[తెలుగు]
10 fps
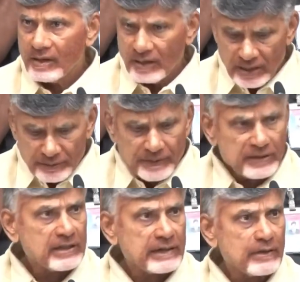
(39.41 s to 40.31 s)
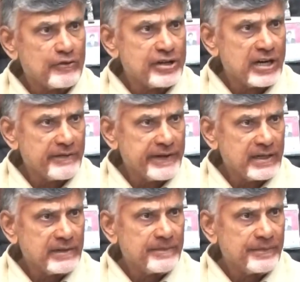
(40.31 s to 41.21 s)
ఇక్కడ ఆత్మహత్యలు తక్కువ ఉండేటివి
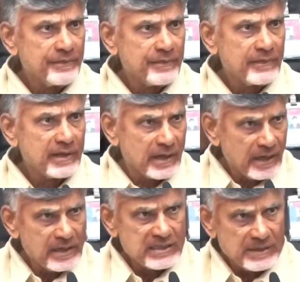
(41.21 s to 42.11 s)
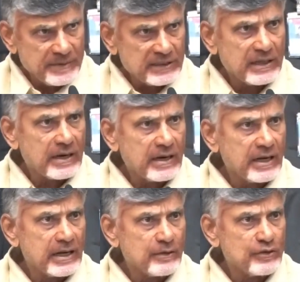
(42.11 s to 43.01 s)
రాయలసీమ
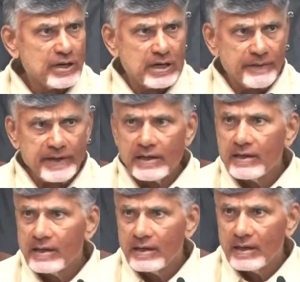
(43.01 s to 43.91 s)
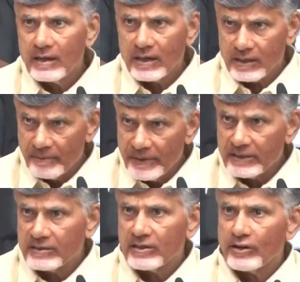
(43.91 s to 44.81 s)
తెలంగాణలో ఎక్కువ ఉండేటివి అక్కడ
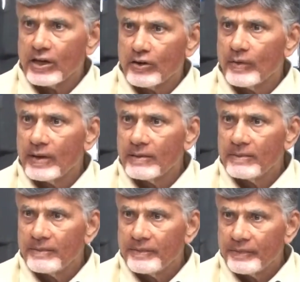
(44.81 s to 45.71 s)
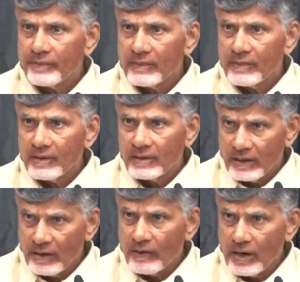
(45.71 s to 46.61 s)
మెట్ట సాగు ఎక్కువ
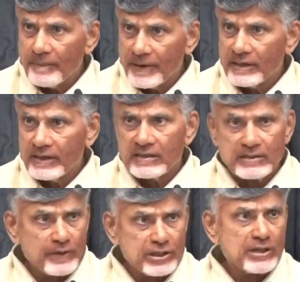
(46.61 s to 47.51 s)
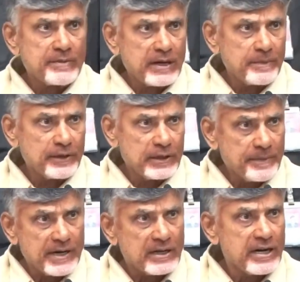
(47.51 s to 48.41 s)
దానివల్ల పంట వేసి వర్షం పడకపోతే
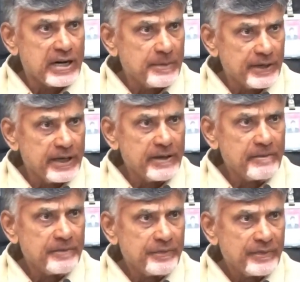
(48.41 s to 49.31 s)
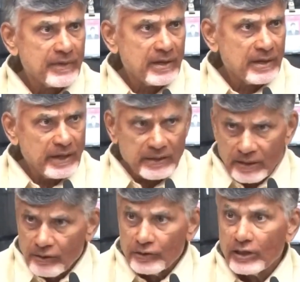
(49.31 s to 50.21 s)
పంటలు ఎండిపోయి
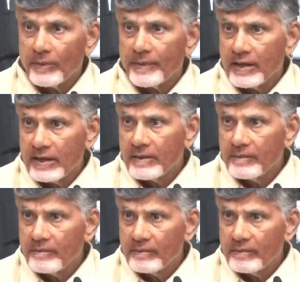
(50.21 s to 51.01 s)
రైతాంగం దిగులుపడి